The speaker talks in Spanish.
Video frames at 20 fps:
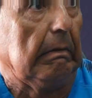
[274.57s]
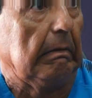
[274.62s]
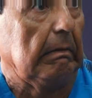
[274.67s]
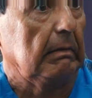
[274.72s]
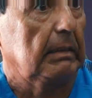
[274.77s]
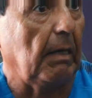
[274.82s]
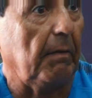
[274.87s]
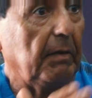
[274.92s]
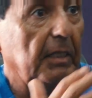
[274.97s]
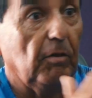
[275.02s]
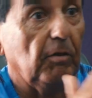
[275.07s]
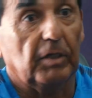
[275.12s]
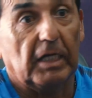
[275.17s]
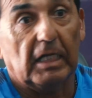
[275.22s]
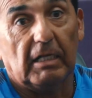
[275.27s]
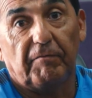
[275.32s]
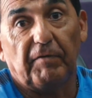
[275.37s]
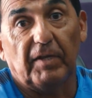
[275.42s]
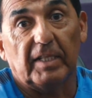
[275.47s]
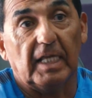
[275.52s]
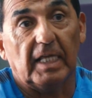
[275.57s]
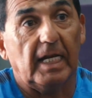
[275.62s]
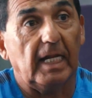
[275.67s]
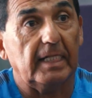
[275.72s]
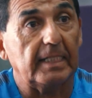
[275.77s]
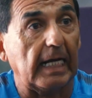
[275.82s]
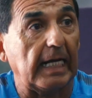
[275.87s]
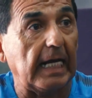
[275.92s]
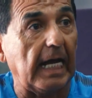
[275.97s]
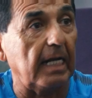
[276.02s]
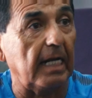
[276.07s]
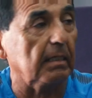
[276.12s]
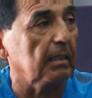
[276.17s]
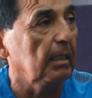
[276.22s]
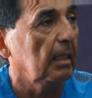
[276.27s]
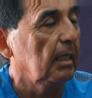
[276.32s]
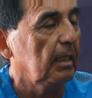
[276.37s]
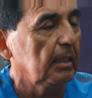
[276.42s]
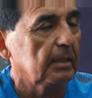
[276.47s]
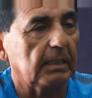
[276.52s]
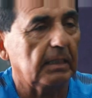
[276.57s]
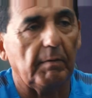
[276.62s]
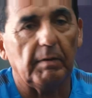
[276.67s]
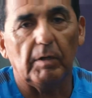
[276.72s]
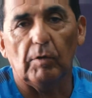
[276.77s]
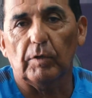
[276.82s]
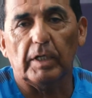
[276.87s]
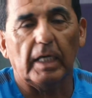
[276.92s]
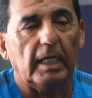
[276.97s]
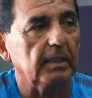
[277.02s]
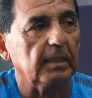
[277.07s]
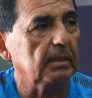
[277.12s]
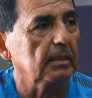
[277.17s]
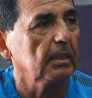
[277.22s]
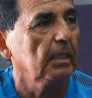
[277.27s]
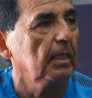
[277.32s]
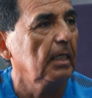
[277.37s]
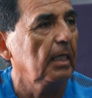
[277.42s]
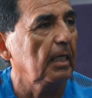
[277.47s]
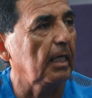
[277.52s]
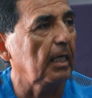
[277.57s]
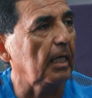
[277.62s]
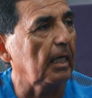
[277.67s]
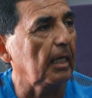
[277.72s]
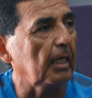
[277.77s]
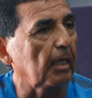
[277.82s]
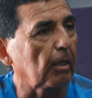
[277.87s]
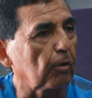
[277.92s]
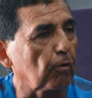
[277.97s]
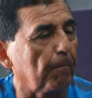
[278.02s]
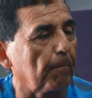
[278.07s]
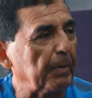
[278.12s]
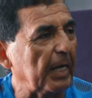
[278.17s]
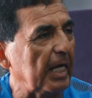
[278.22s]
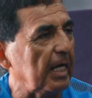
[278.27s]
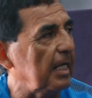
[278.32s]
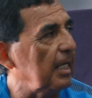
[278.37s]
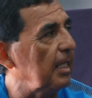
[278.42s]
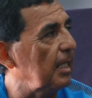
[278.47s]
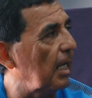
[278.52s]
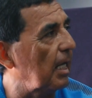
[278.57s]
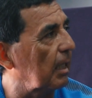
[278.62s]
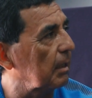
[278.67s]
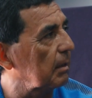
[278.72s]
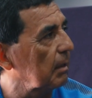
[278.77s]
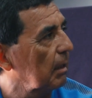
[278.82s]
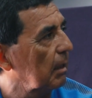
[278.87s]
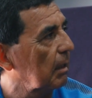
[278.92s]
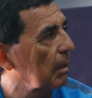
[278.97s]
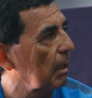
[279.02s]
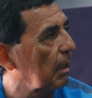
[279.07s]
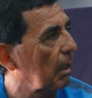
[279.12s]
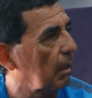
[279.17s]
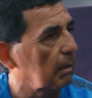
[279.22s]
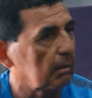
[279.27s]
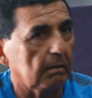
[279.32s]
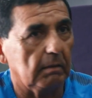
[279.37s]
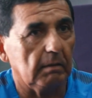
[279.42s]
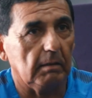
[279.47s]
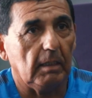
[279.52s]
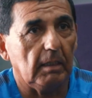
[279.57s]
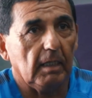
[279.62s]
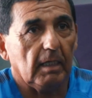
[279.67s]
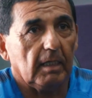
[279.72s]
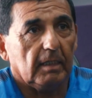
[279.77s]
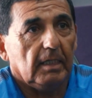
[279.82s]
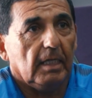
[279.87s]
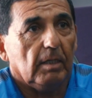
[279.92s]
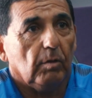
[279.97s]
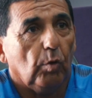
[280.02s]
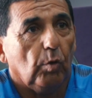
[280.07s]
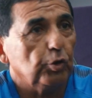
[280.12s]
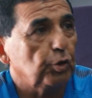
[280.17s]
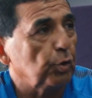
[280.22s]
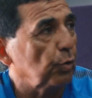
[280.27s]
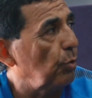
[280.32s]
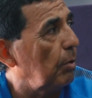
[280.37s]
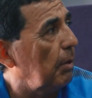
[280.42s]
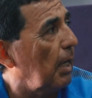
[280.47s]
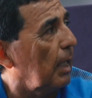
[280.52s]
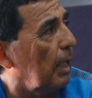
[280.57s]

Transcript: saben lo que es defender, atacar, saben lo que es eh, romper línea desde que tienen 8 o 9